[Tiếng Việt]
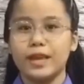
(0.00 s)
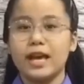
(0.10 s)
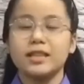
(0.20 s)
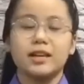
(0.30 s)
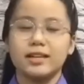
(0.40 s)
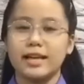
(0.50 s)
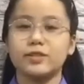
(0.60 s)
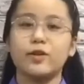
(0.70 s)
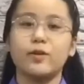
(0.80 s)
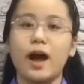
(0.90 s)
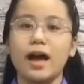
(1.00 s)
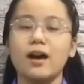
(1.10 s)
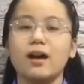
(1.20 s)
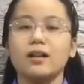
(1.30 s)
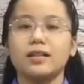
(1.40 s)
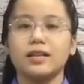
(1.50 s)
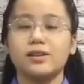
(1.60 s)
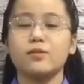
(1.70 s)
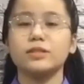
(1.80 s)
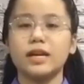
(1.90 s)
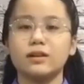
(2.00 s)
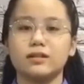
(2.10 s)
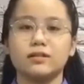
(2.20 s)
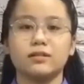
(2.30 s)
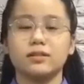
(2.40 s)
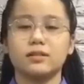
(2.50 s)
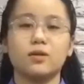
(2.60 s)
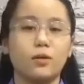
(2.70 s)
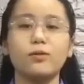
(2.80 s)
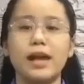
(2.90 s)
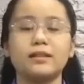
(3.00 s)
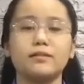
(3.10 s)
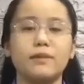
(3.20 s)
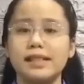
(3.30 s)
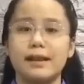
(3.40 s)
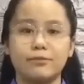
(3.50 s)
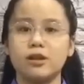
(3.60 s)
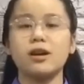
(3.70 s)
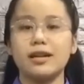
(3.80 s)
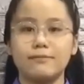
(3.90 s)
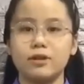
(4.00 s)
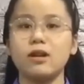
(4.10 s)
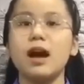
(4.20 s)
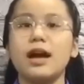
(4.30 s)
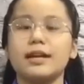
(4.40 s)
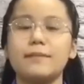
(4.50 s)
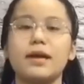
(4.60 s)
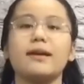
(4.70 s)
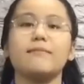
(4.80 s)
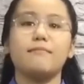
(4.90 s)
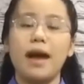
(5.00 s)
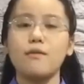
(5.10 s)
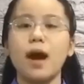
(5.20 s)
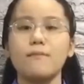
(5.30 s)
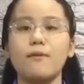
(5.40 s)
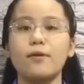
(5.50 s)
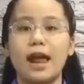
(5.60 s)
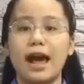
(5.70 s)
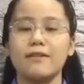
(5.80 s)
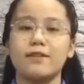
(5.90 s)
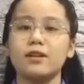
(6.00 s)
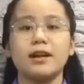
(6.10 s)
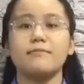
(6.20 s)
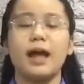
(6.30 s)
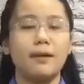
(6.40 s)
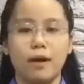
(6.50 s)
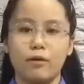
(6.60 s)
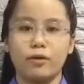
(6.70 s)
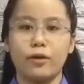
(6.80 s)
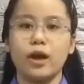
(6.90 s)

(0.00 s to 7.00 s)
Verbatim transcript: Thời gian trôi qua thì cuốn sách cũ đã từng bị làm rơi, làm rớt, đã bị bán qua mua lại và nó đã thay màu rồi.